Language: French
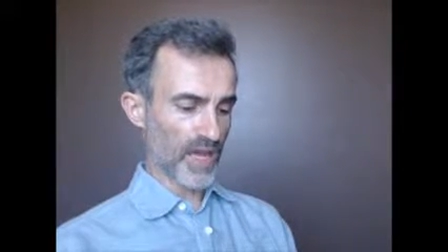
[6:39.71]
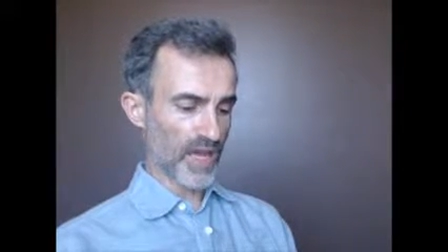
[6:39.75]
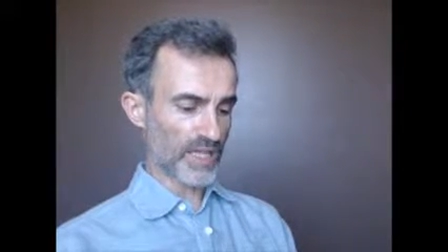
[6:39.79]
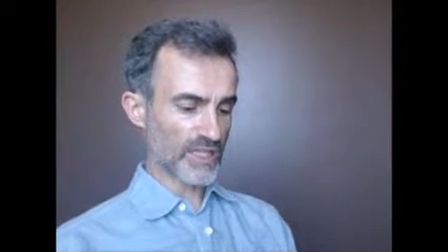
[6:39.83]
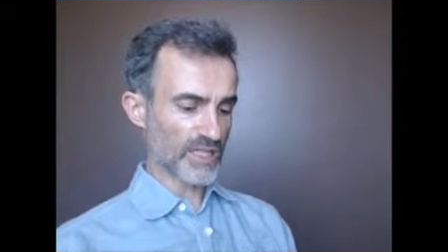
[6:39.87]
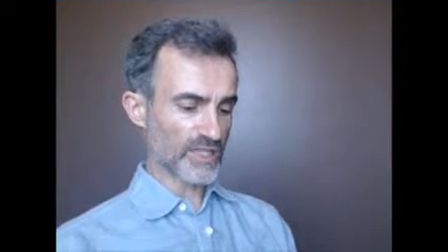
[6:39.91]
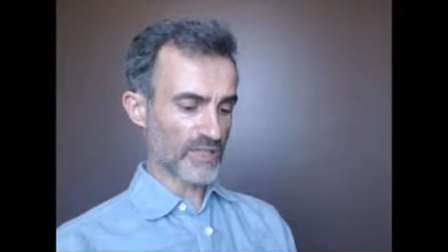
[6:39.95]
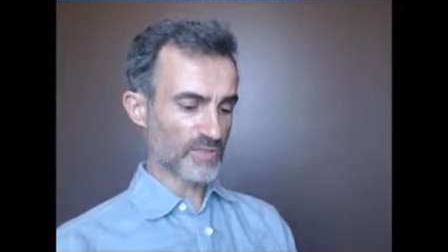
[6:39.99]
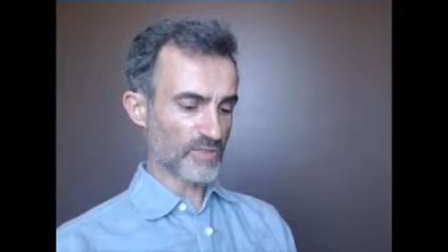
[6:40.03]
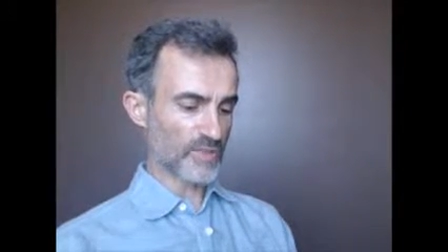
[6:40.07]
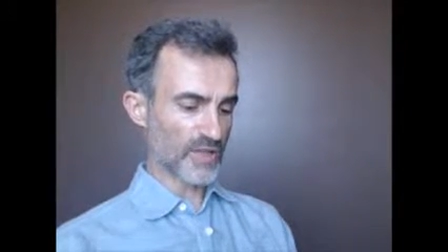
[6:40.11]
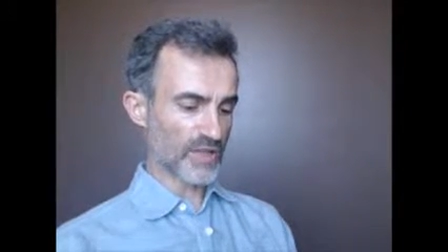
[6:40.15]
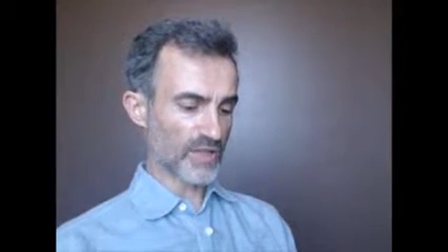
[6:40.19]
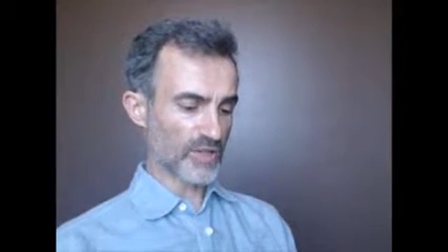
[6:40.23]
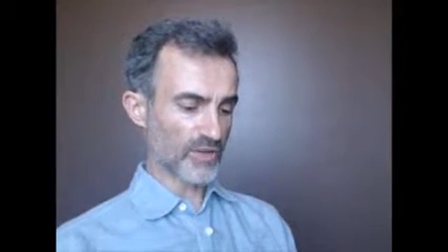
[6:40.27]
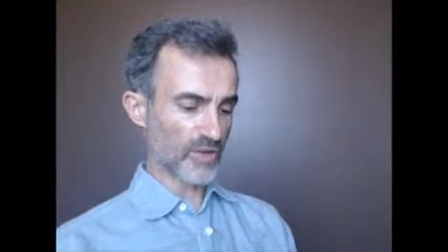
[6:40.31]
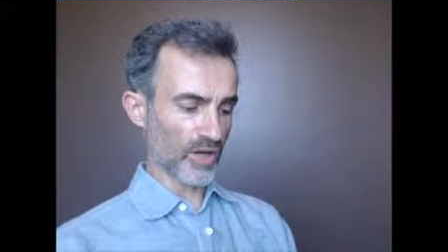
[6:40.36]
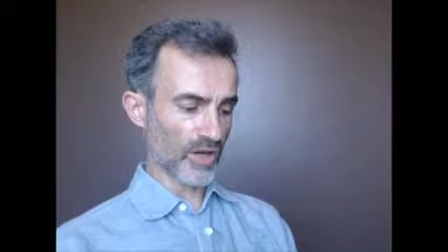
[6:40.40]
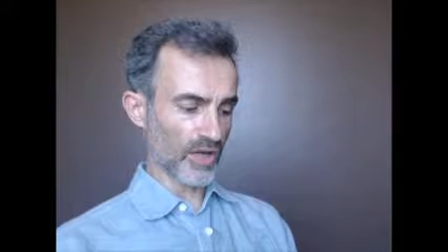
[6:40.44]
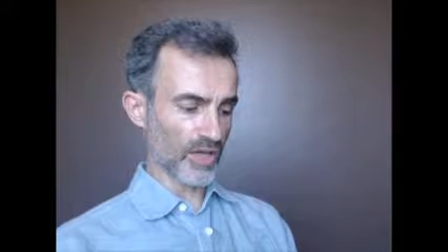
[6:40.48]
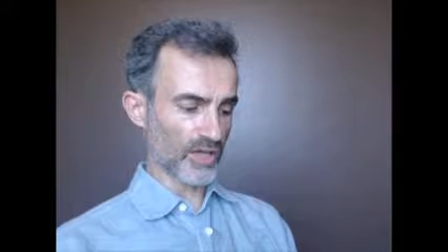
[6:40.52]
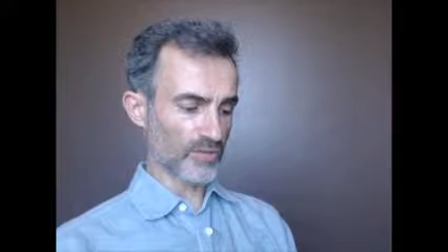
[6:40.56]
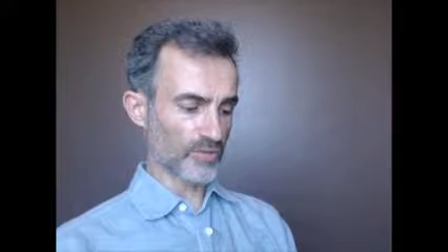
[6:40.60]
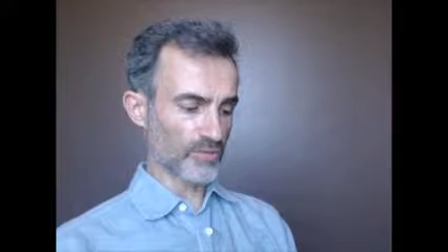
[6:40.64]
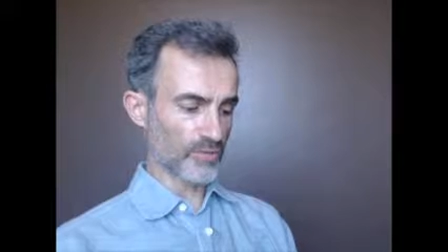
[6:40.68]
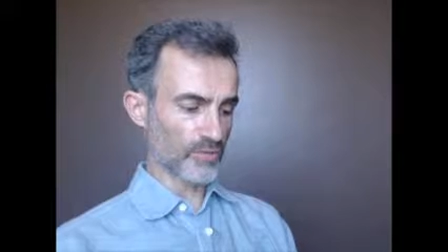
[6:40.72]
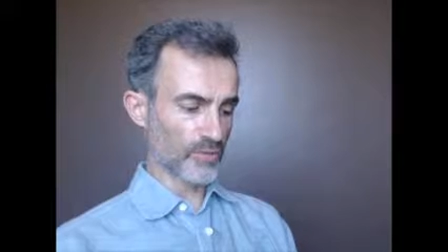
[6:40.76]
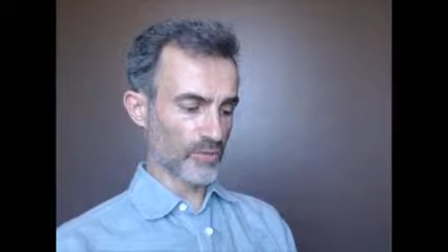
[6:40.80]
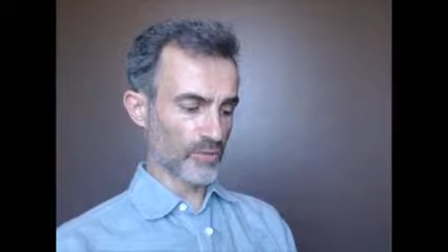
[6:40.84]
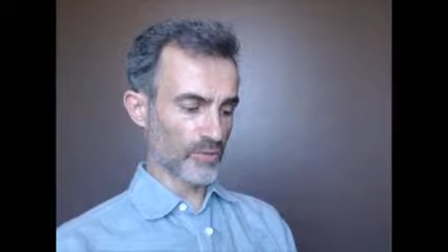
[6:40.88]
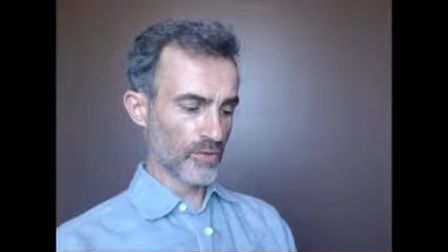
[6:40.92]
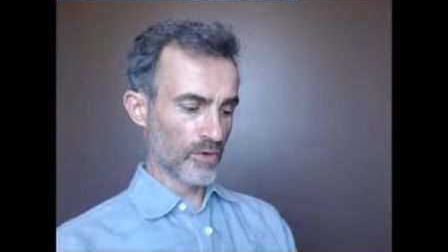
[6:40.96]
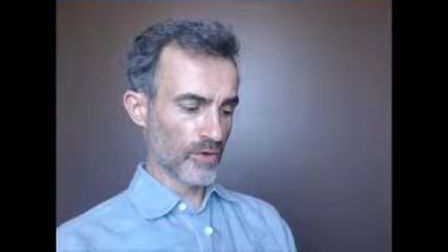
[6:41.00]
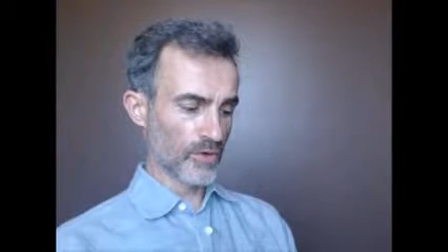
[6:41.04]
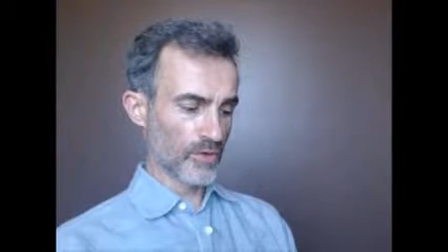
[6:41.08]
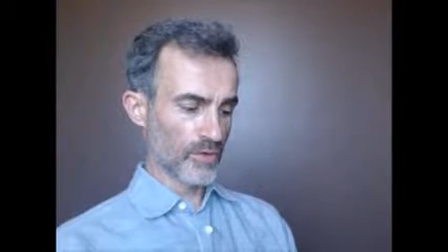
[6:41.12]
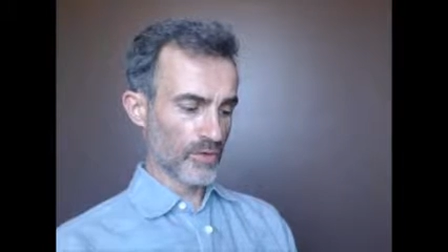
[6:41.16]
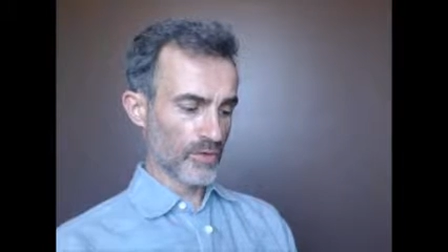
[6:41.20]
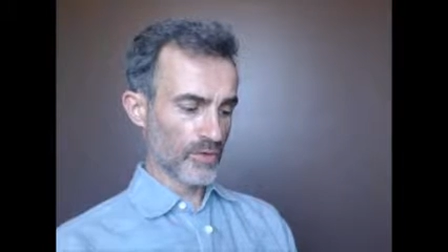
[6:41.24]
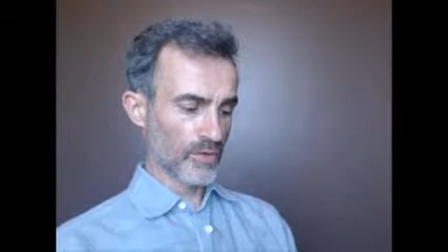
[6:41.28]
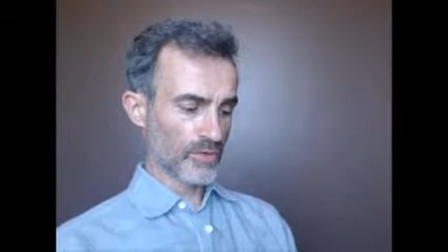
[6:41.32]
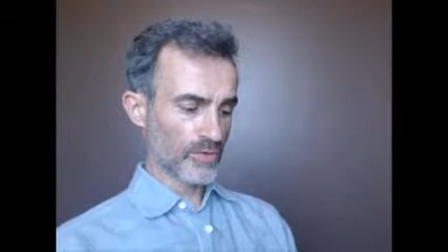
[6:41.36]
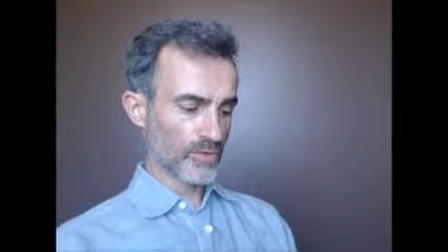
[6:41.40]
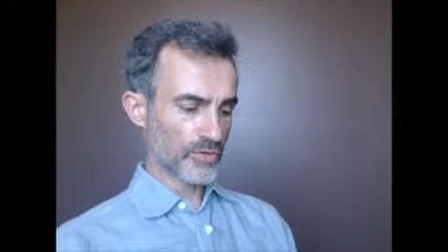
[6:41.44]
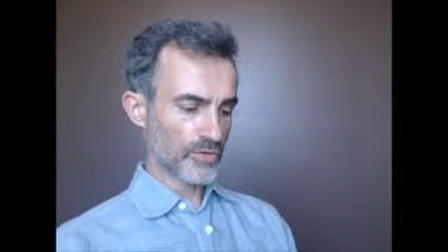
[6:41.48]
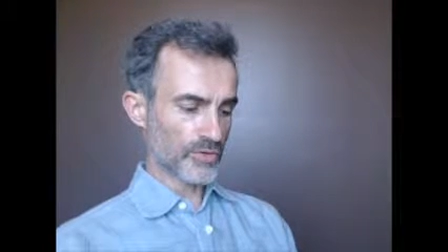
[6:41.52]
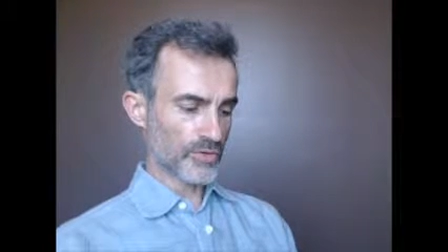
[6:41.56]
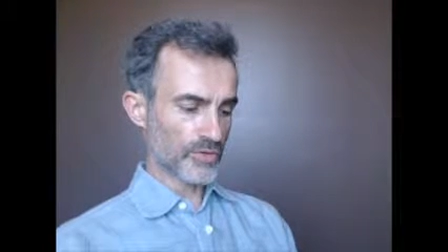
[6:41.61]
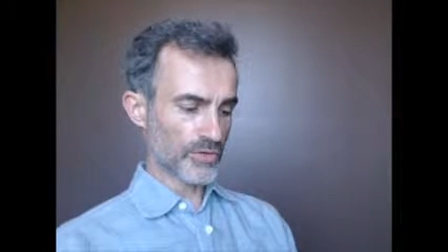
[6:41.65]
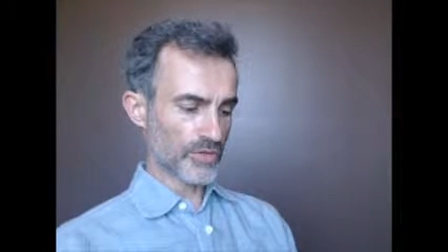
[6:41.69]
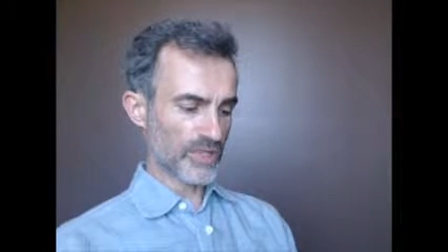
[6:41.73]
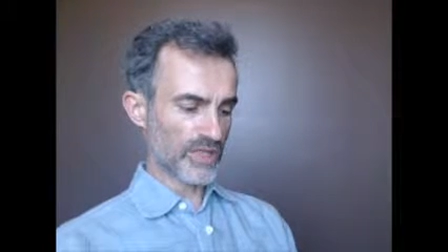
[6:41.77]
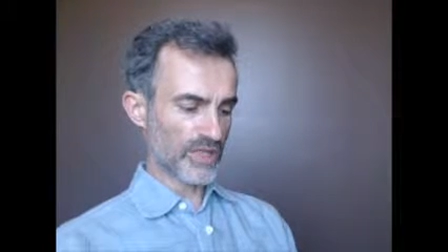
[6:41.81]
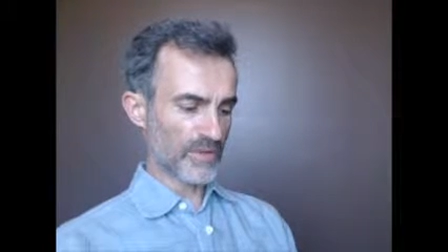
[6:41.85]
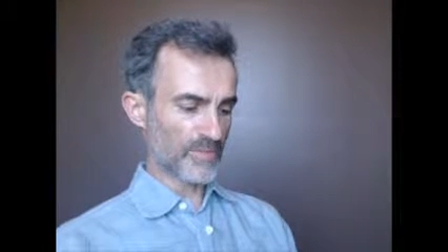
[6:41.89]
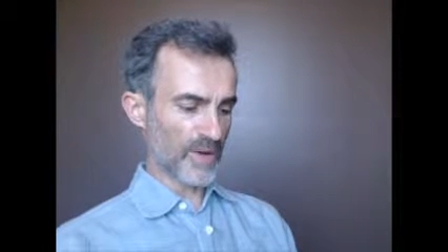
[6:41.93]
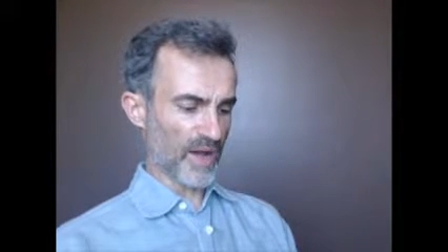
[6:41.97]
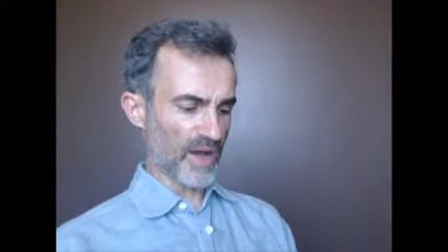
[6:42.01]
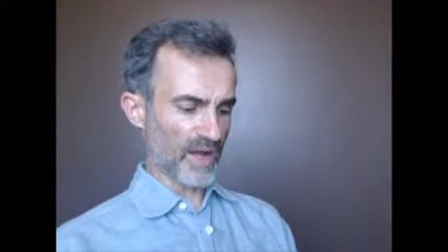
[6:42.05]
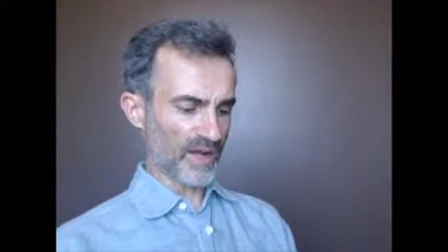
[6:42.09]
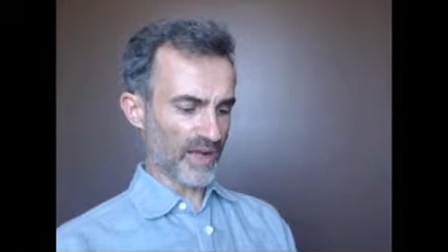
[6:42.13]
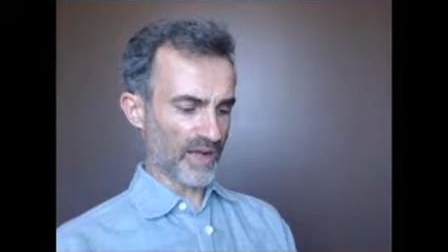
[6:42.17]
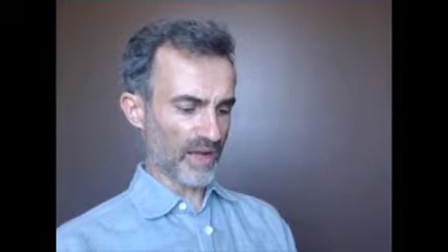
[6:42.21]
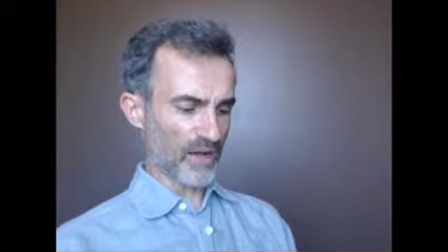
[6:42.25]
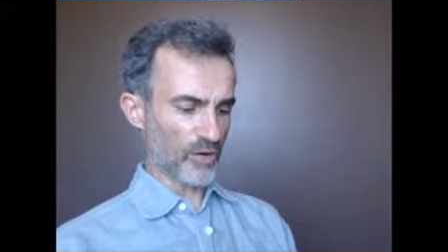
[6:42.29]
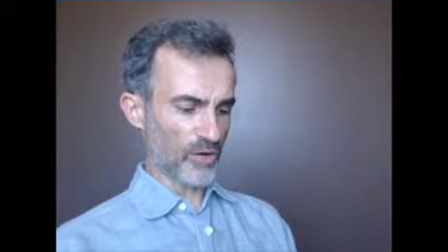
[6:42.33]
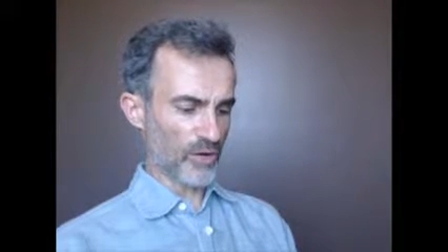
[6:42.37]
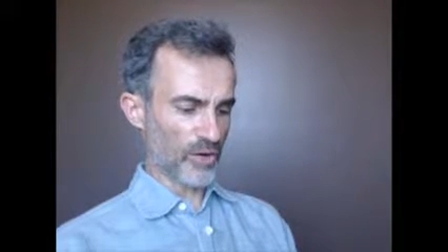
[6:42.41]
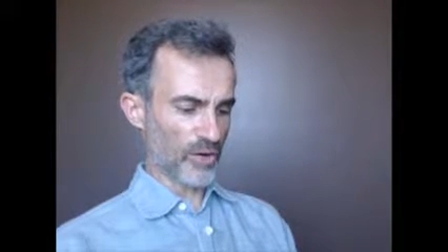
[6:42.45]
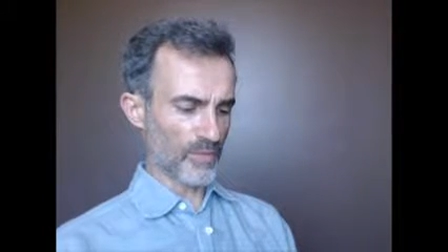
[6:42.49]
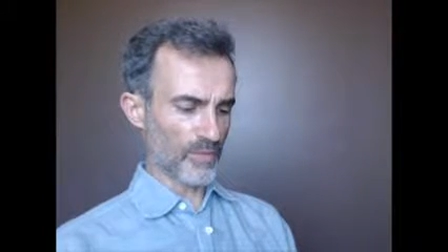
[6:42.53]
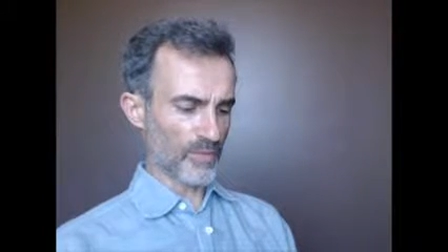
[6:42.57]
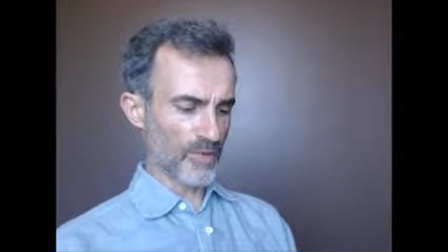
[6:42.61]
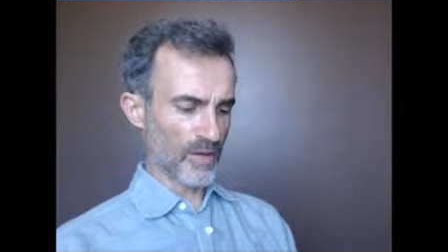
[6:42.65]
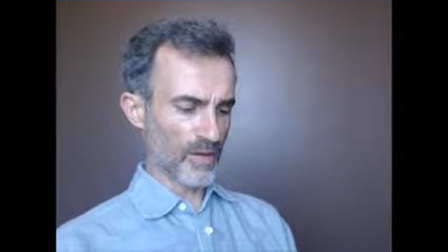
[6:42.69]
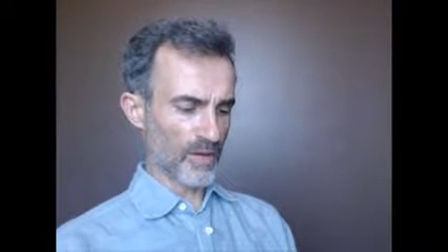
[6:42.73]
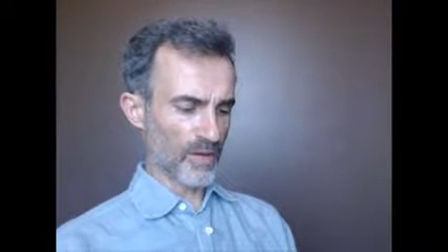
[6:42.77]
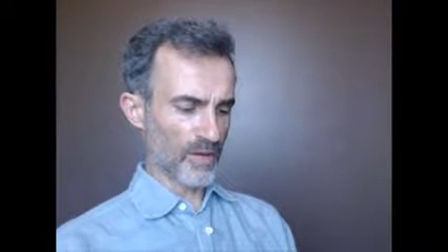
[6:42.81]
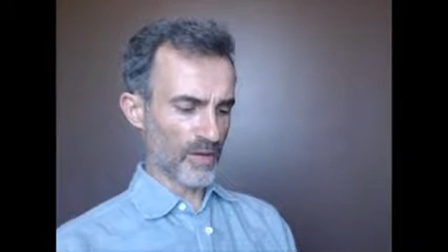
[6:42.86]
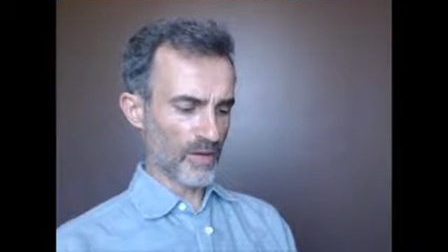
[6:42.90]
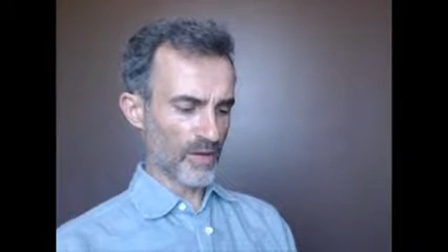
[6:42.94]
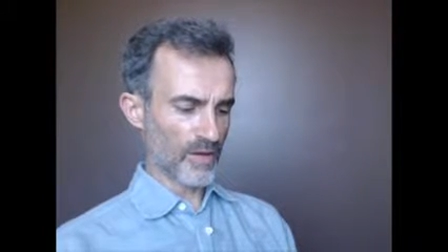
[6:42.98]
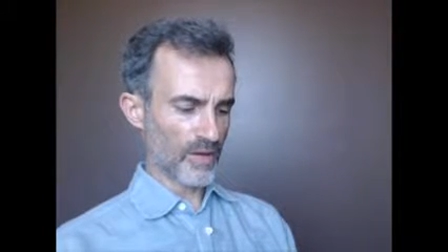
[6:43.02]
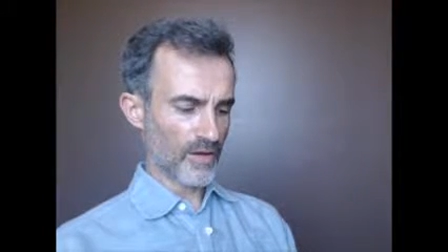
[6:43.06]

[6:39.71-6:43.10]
Expliquerais-tu, je ne dis pas quel homme,